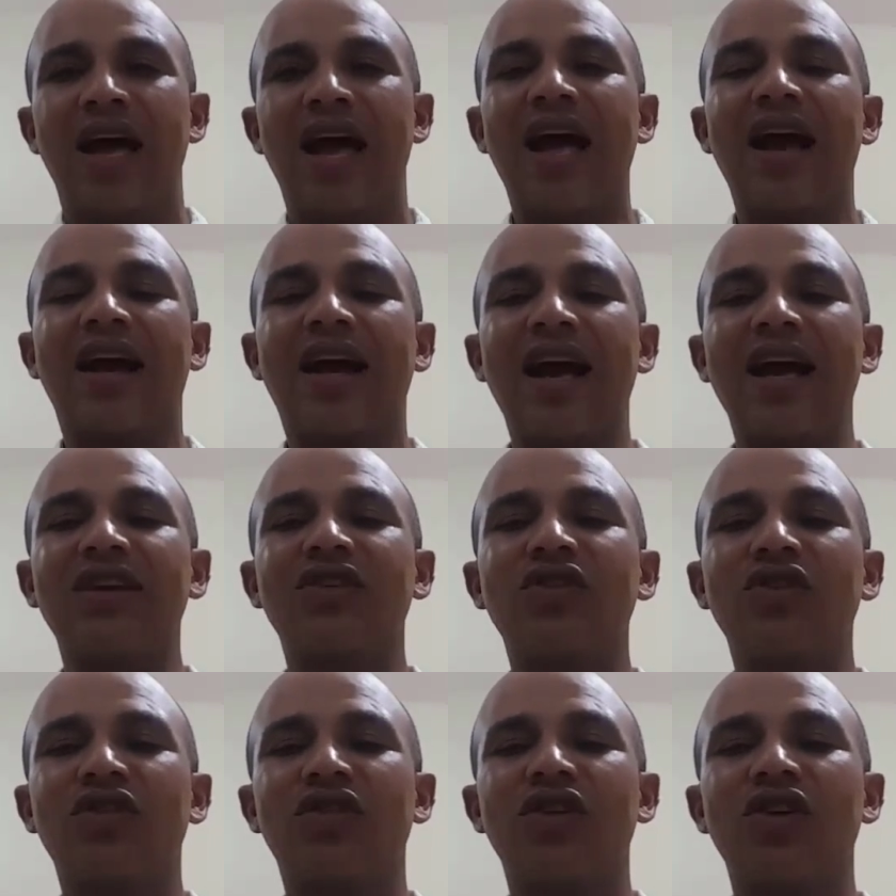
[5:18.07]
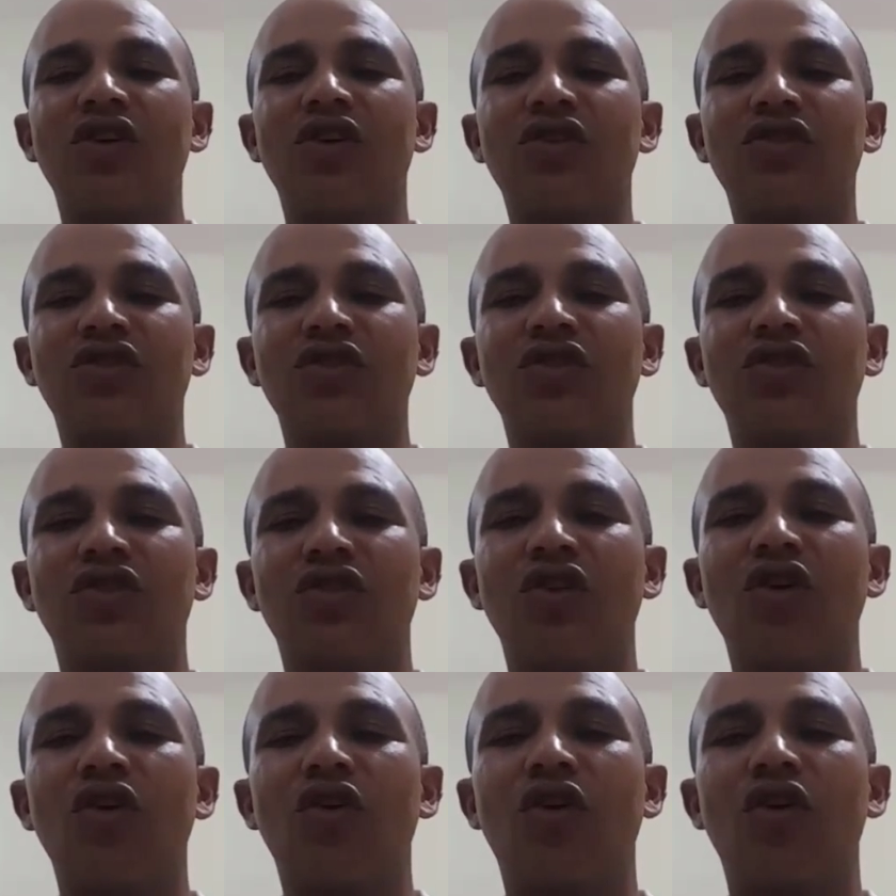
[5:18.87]
¿Acaso Dios
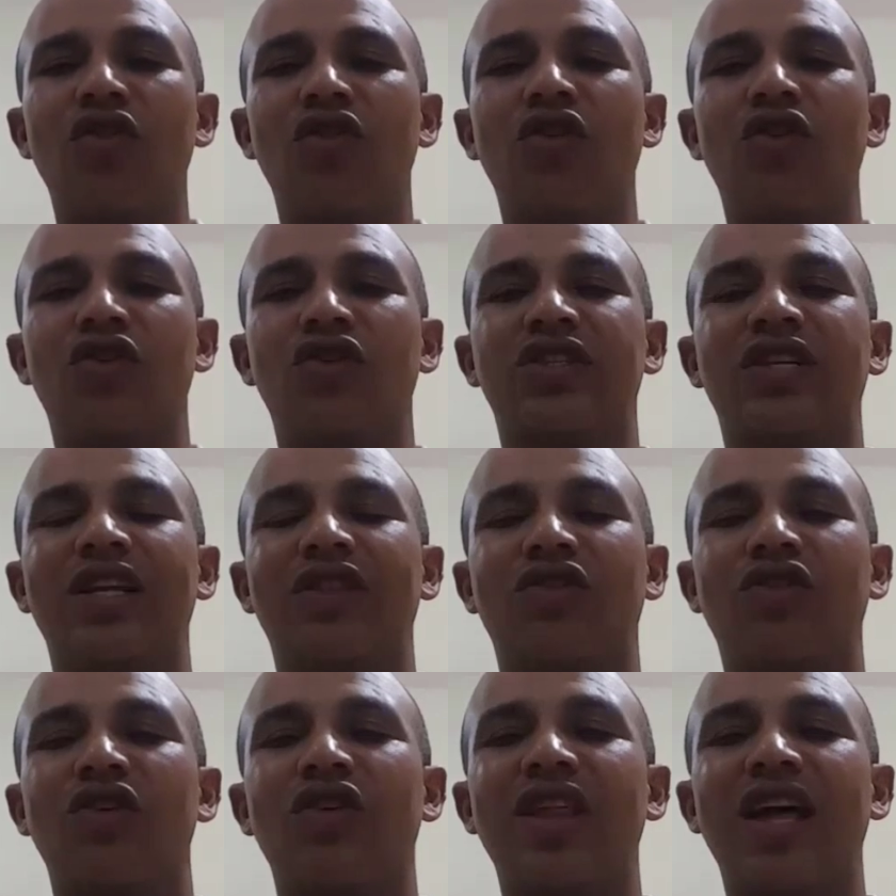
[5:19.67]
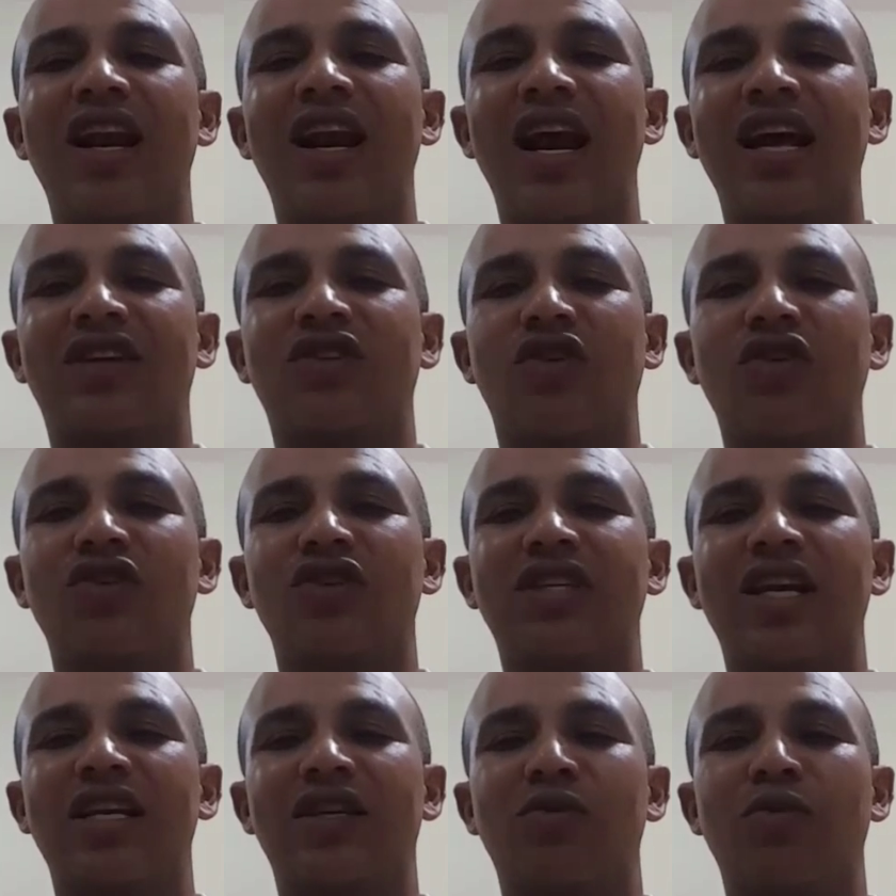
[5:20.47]
no conoce todas las
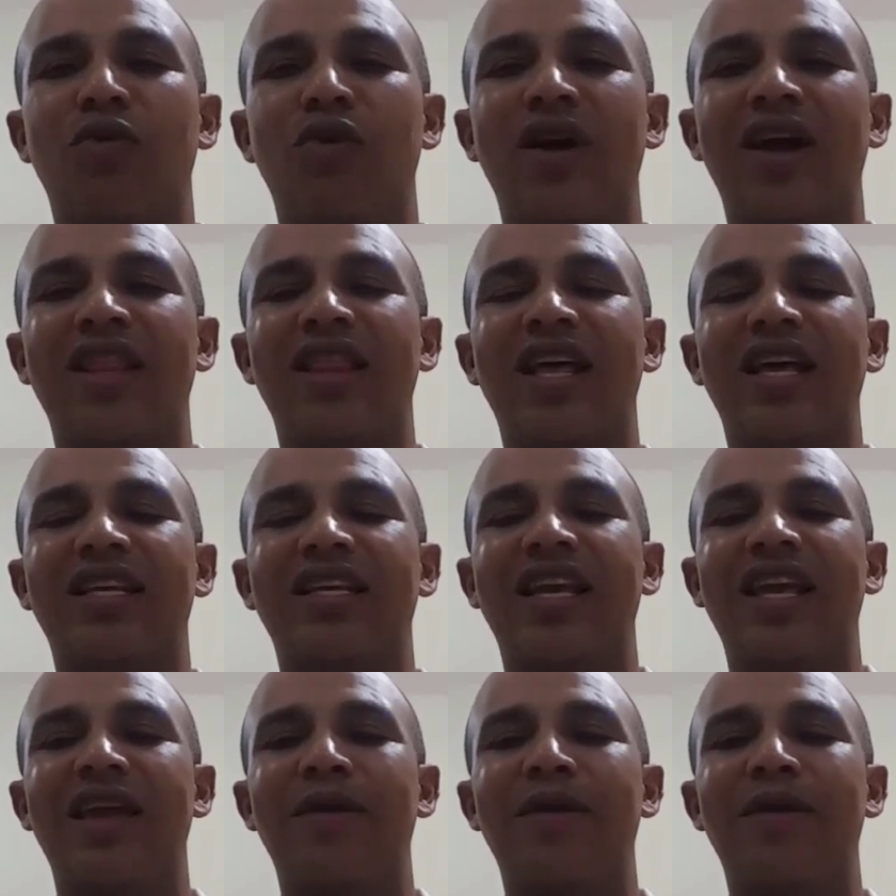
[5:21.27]
cosas buenas